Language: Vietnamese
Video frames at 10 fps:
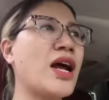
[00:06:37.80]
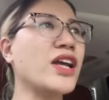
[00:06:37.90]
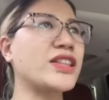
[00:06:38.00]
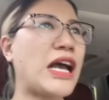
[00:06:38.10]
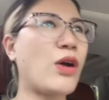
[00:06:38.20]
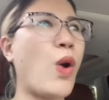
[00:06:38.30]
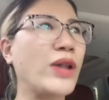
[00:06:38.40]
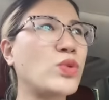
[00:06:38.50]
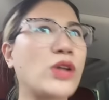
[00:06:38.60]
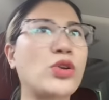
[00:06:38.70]
là người ta
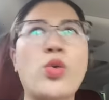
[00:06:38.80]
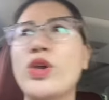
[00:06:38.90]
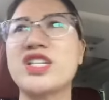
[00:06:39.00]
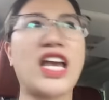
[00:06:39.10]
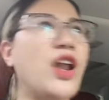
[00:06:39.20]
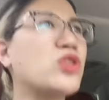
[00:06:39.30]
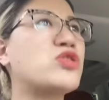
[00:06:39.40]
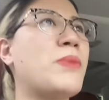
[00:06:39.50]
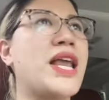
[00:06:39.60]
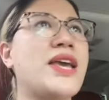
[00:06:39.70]
hoàn toàn có quyền xé lồn chúng mày